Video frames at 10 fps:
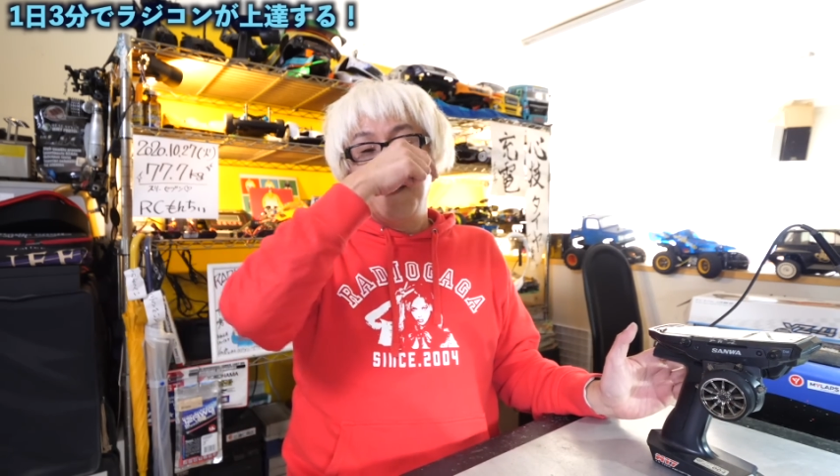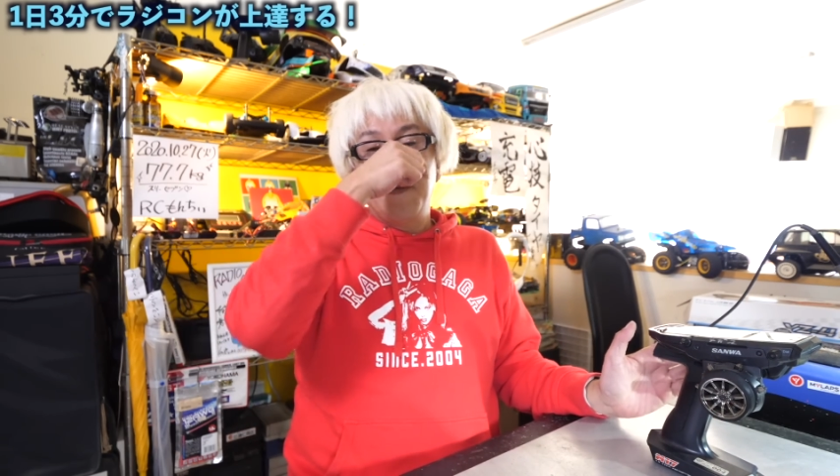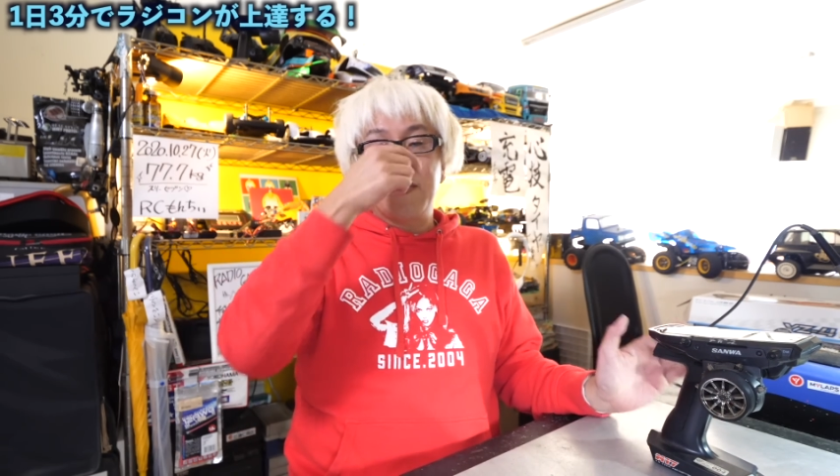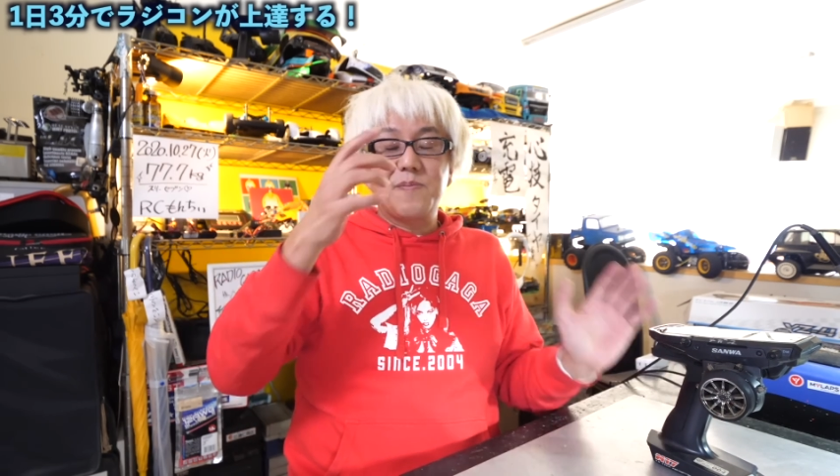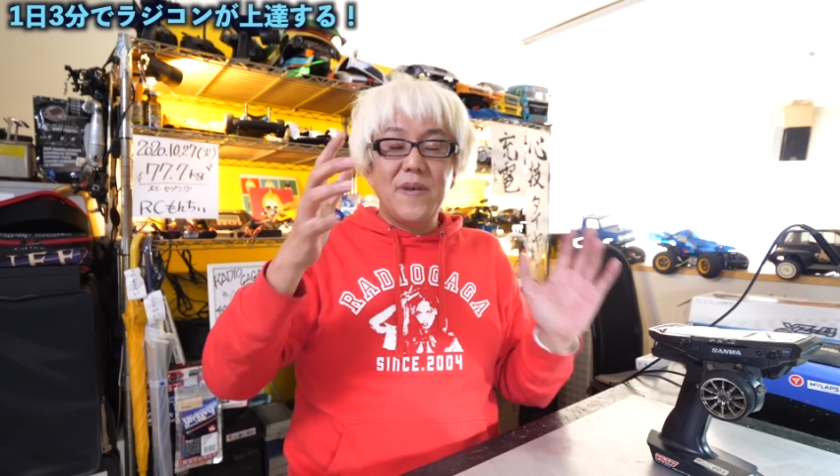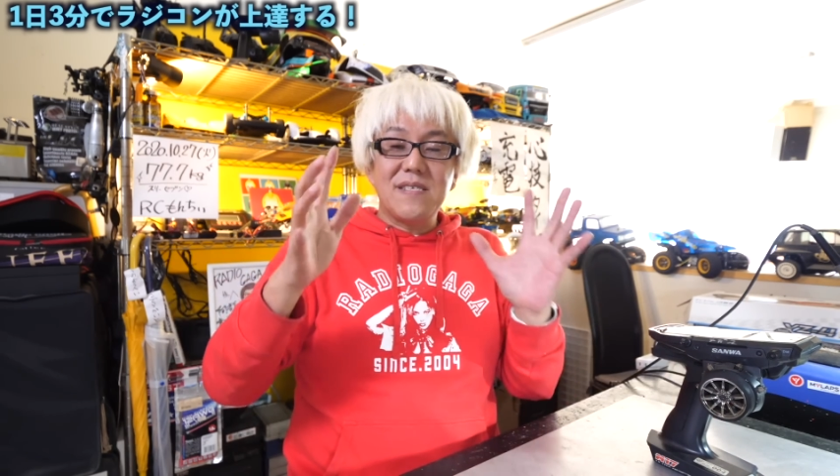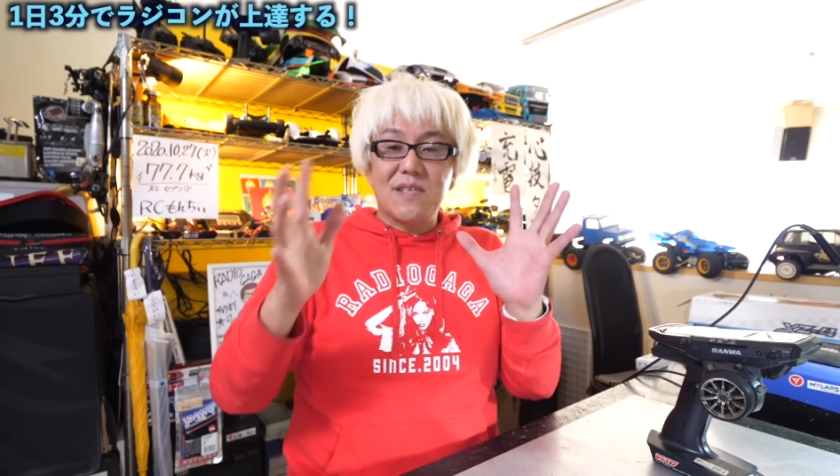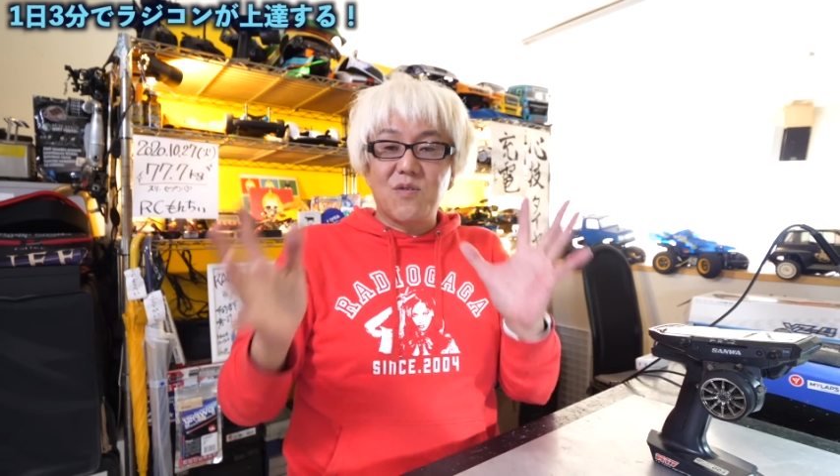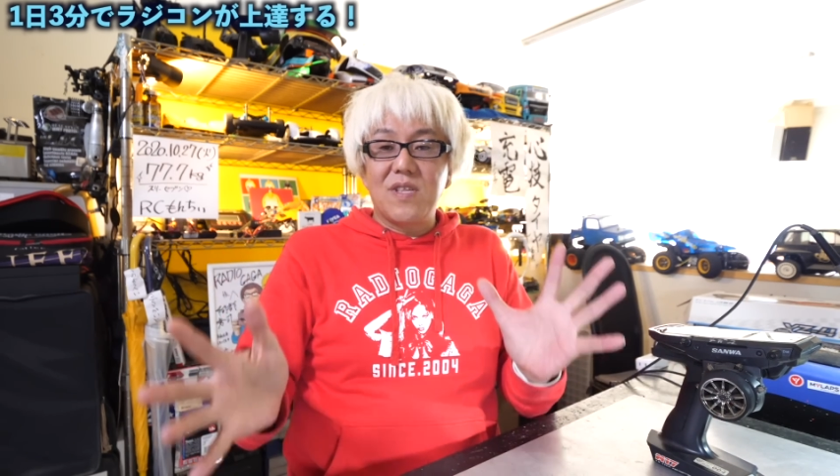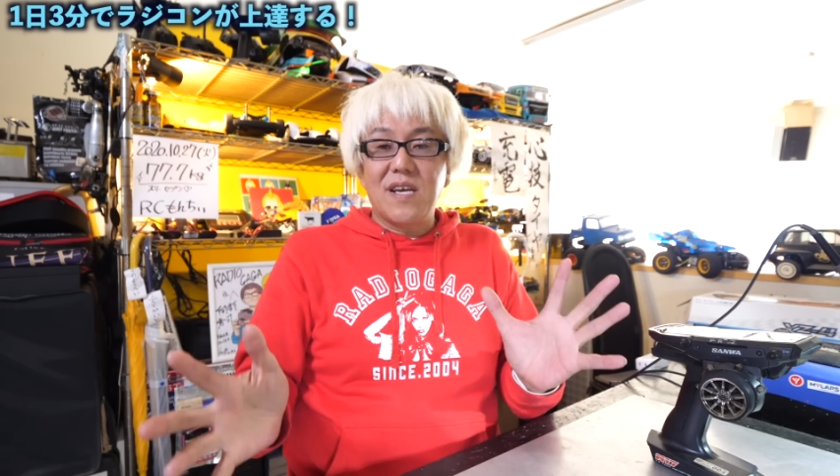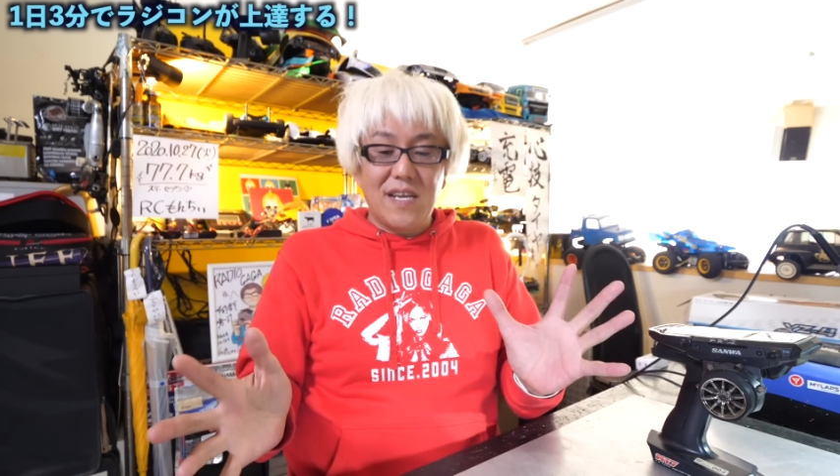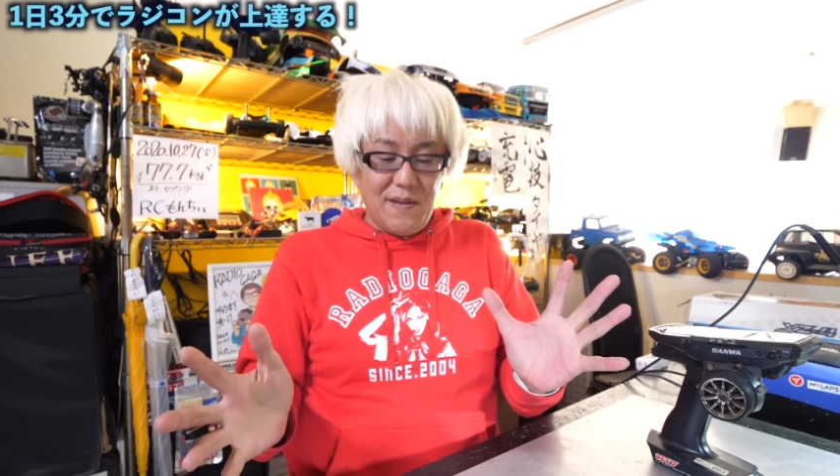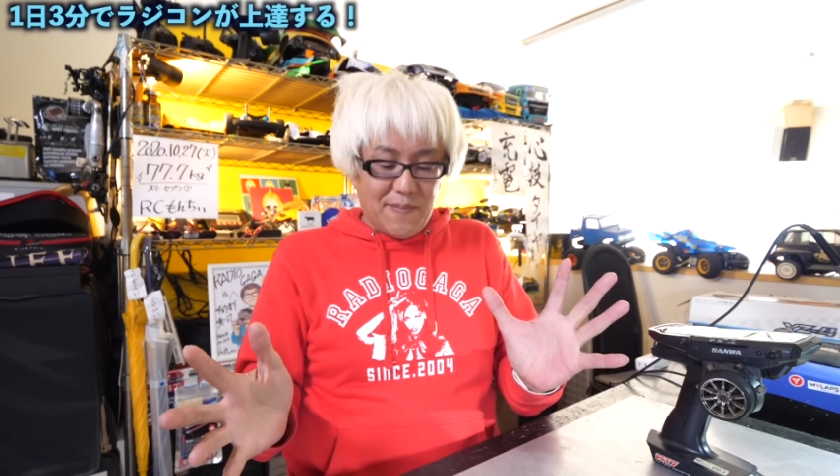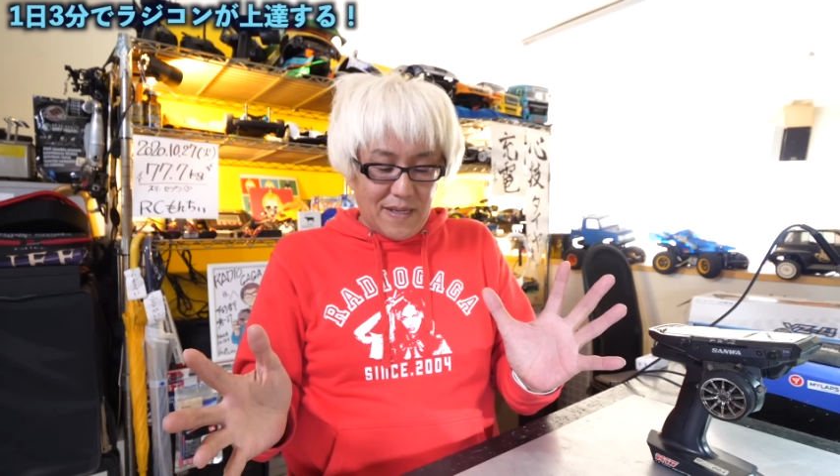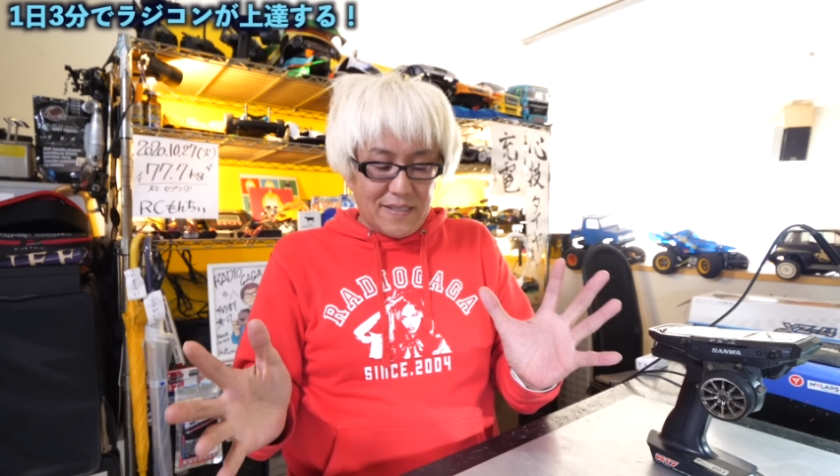まあスペースが取れなけれ
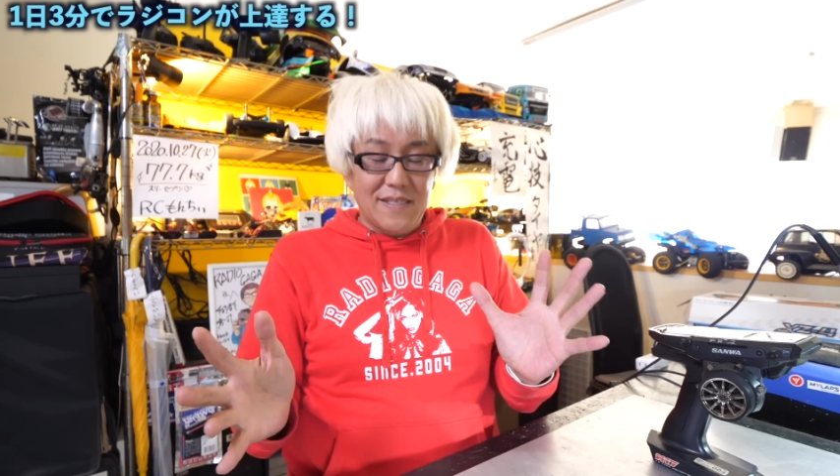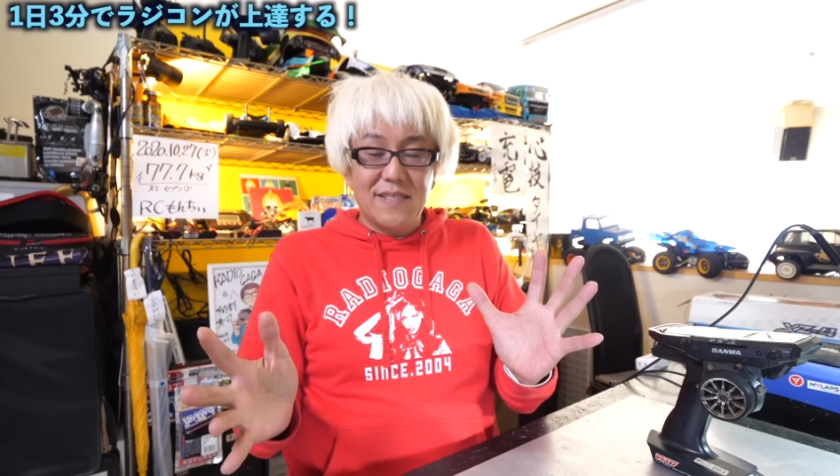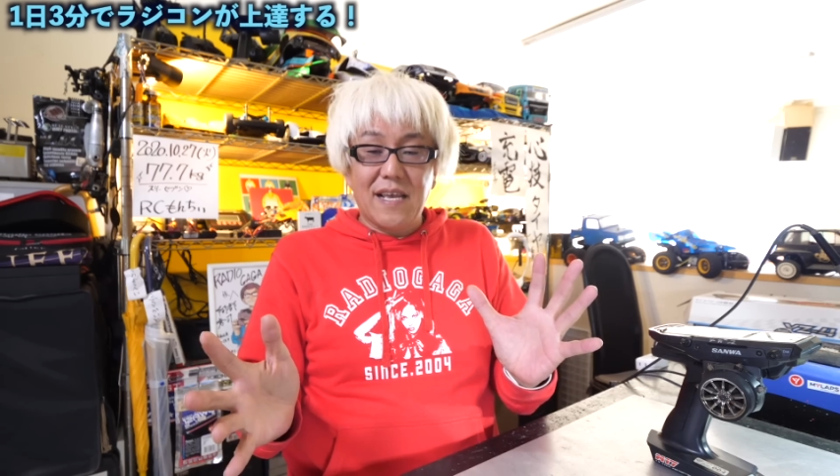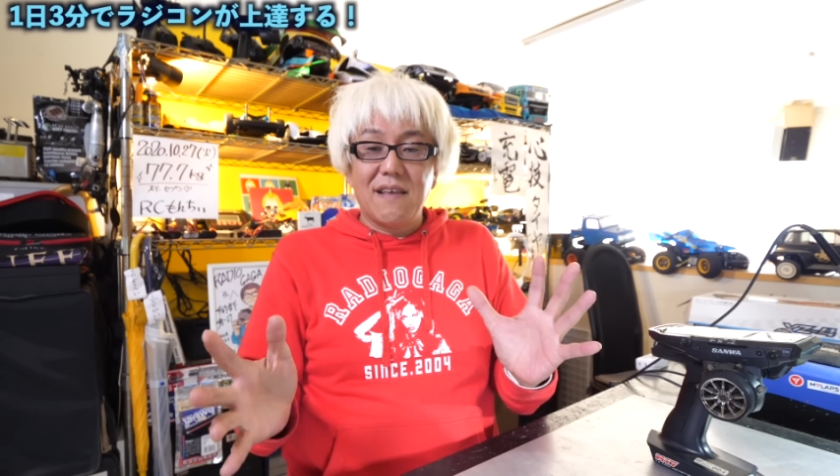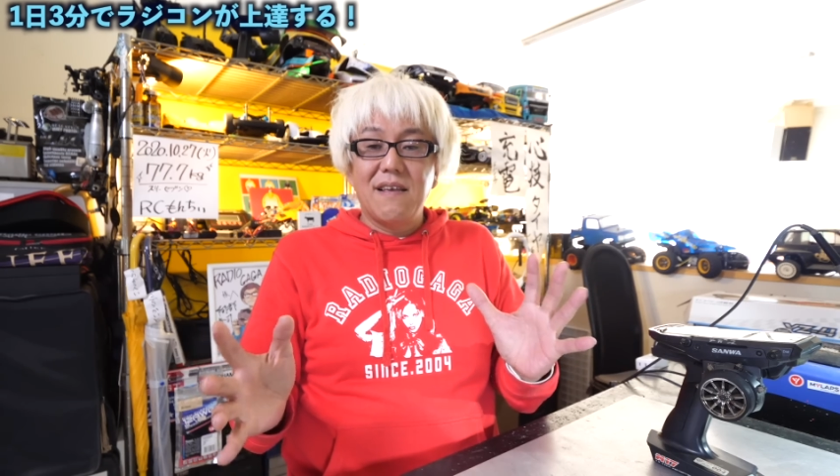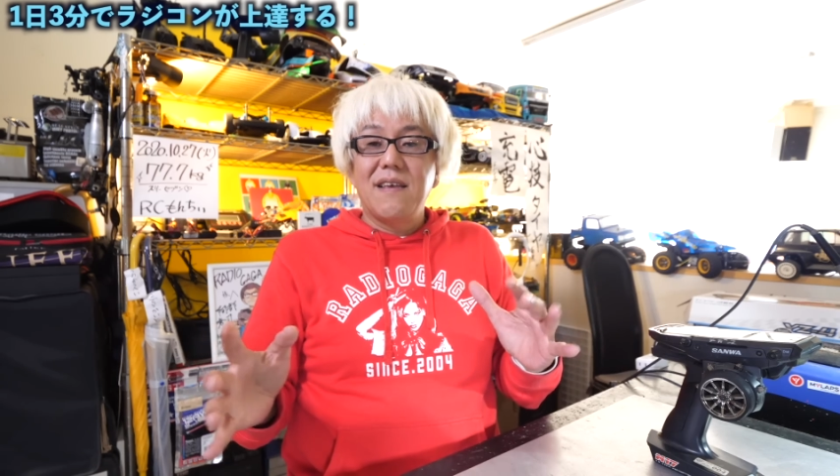ば全然、